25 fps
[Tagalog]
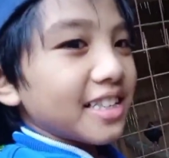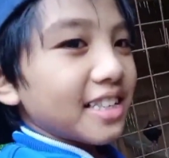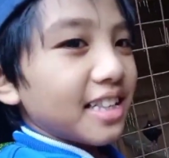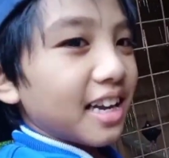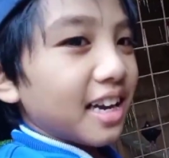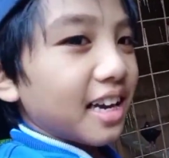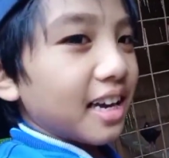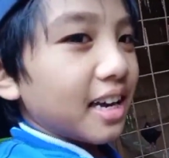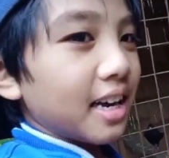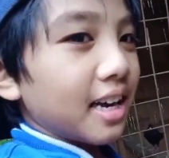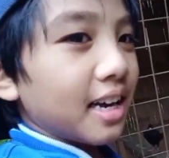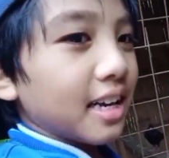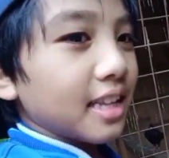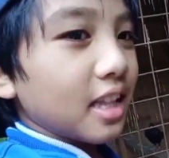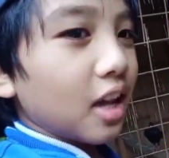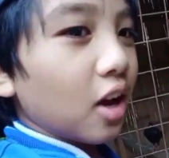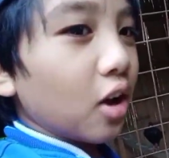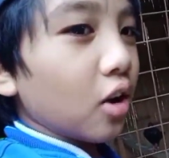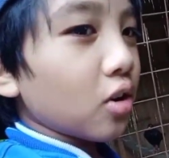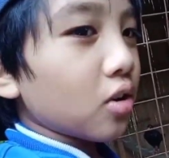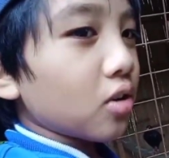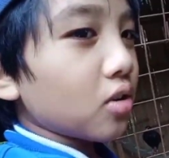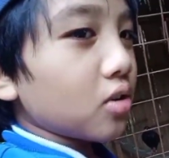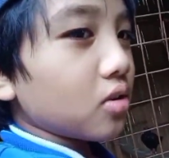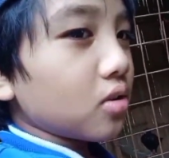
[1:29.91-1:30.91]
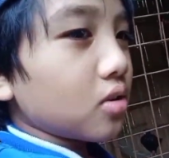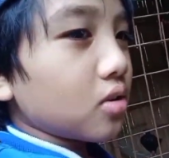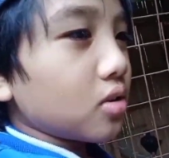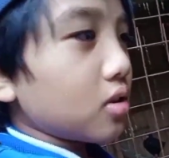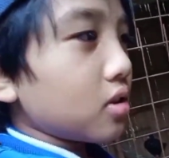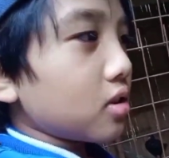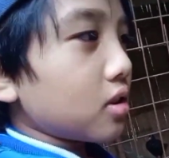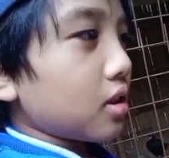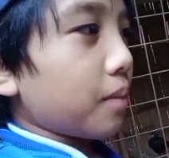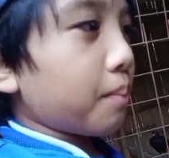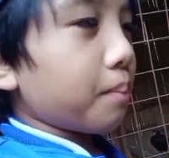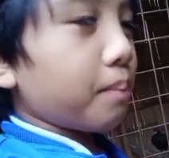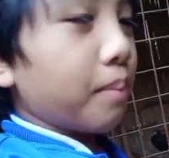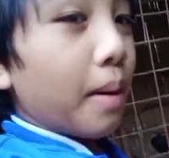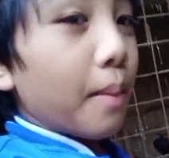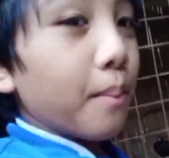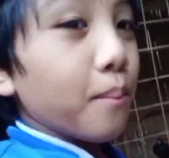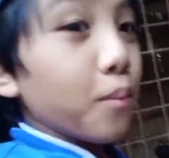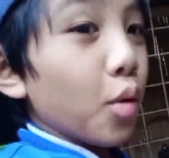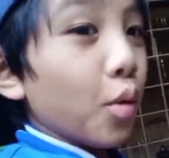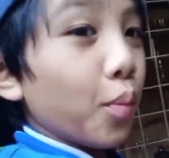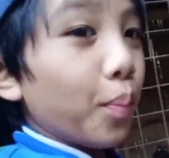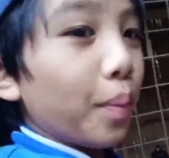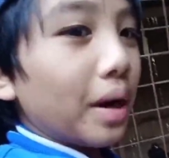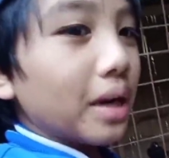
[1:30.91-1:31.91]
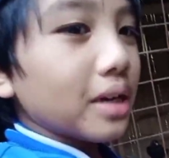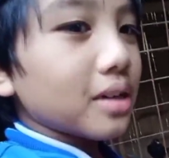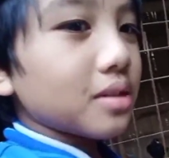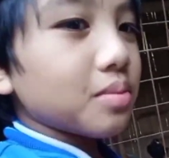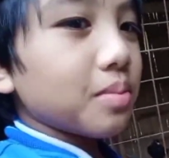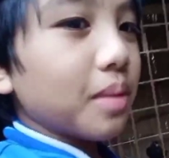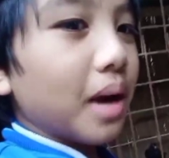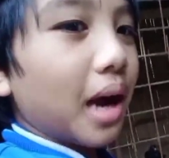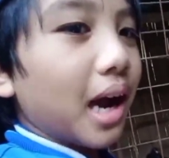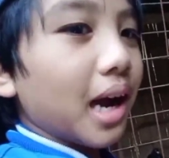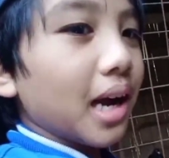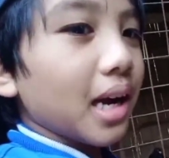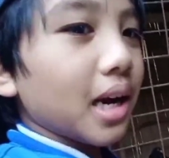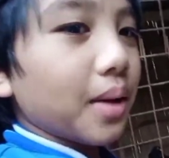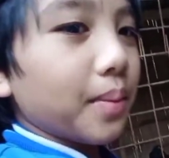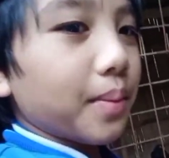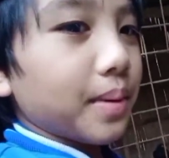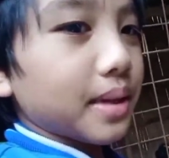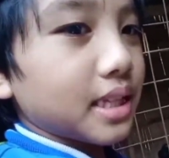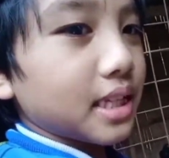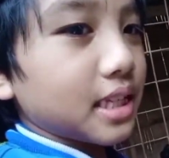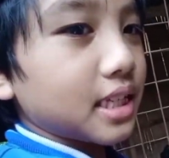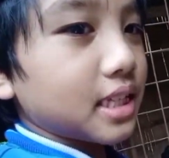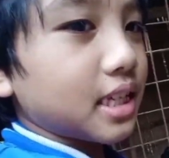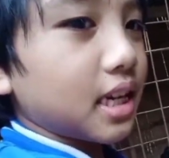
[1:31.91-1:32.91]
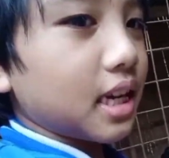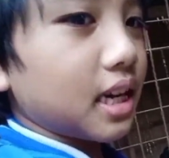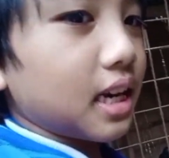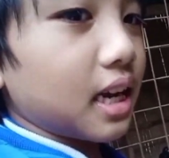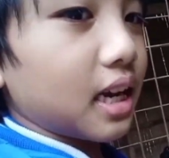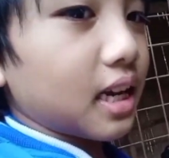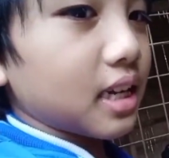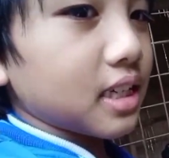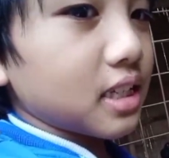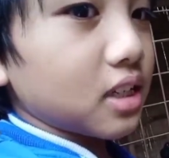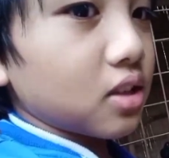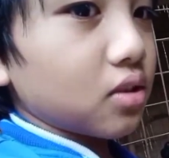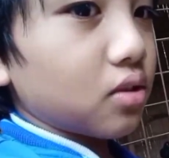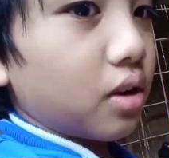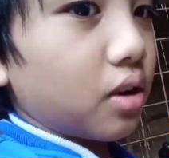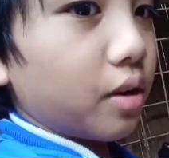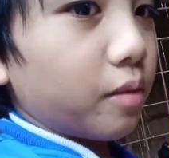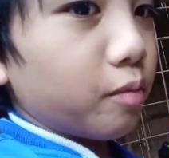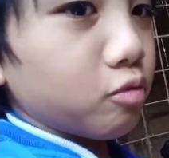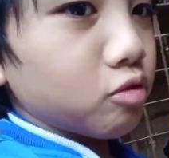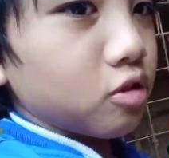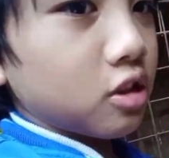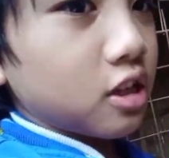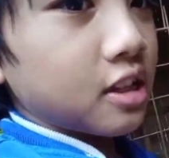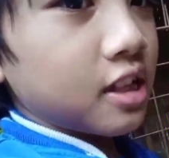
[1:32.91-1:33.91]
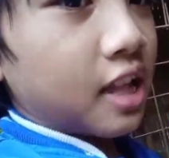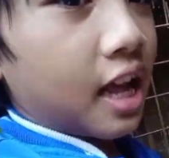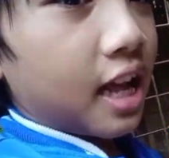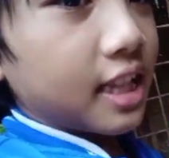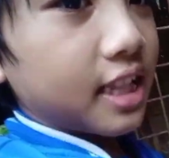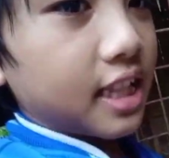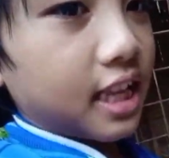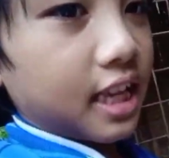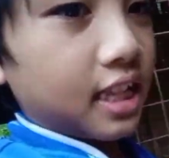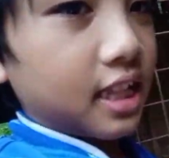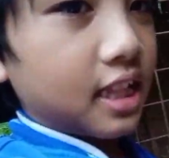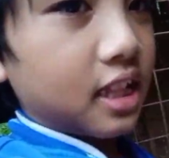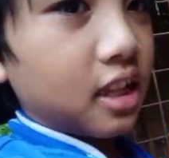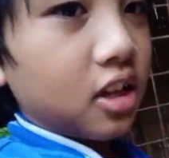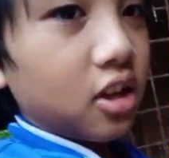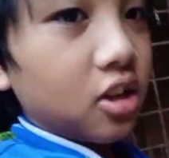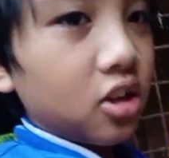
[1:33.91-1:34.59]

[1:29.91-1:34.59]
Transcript: ng ano, ng bamboo perch, mga kalabatid. Yan lang kasi yung hapunan natin.